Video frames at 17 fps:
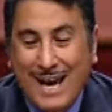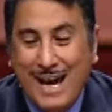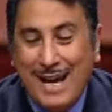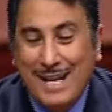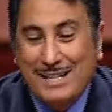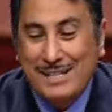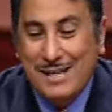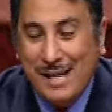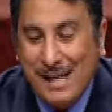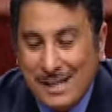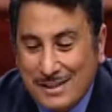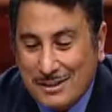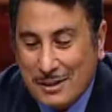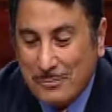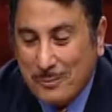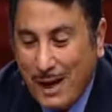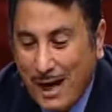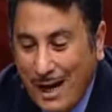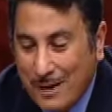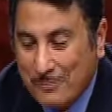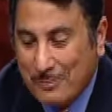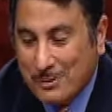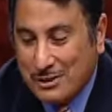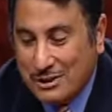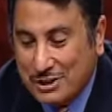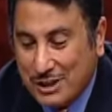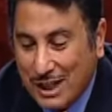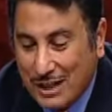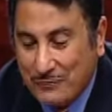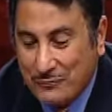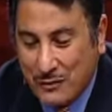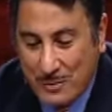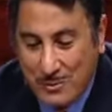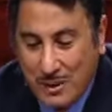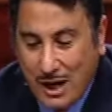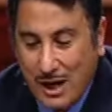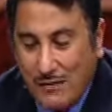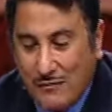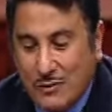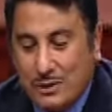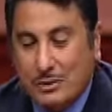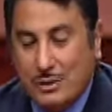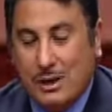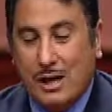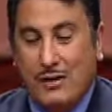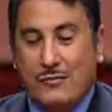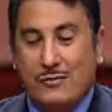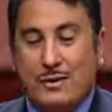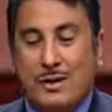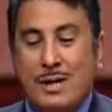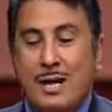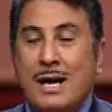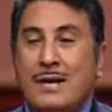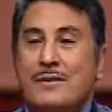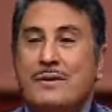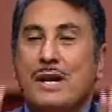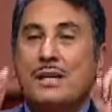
وبالرغم من كده الكتاب المقدس قال